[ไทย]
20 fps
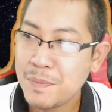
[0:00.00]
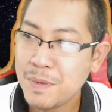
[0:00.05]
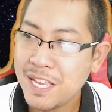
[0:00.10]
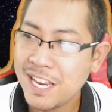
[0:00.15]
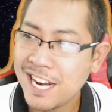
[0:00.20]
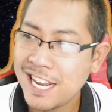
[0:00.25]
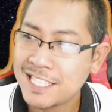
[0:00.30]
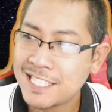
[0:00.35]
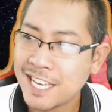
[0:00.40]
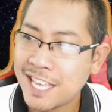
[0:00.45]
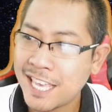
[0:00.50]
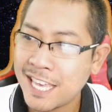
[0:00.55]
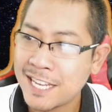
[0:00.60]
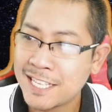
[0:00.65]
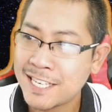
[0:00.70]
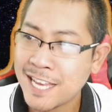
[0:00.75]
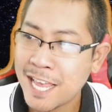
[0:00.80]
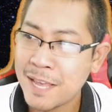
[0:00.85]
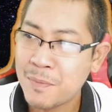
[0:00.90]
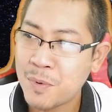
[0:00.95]
มีอะไรสะกิด
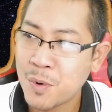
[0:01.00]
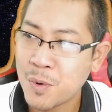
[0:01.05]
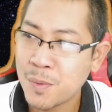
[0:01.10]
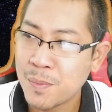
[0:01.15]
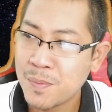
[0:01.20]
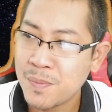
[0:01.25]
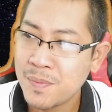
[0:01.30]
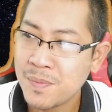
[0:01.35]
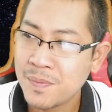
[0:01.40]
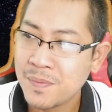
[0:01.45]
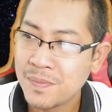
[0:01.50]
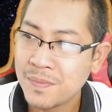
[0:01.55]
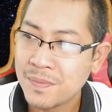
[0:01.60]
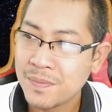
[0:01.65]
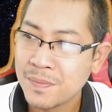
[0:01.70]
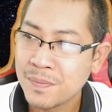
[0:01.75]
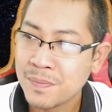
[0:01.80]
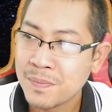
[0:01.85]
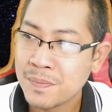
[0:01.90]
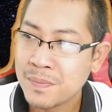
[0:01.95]
ใจผม
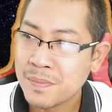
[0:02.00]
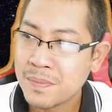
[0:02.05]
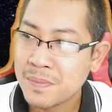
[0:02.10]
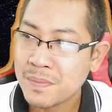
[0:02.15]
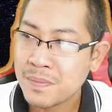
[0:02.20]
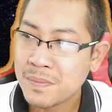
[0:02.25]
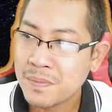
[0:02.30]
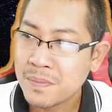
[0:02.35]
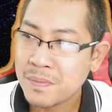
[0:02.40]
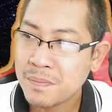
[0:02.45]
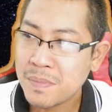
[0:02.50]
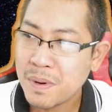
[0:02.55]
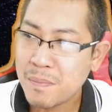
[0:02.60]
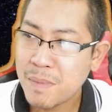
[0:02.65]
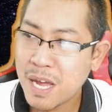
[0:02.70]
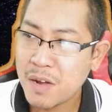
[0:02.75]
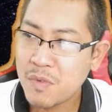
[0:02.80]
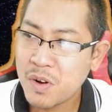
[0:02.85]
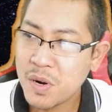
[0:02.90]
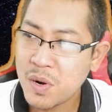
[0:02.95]
ประ
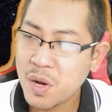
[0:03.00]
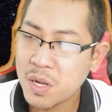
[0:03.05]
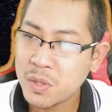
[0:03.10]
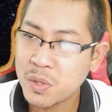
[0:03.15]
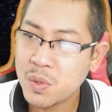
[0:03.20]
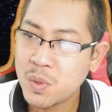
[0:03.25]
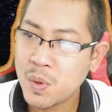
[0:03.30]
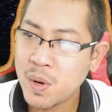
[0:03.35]
มาณว่าน็อต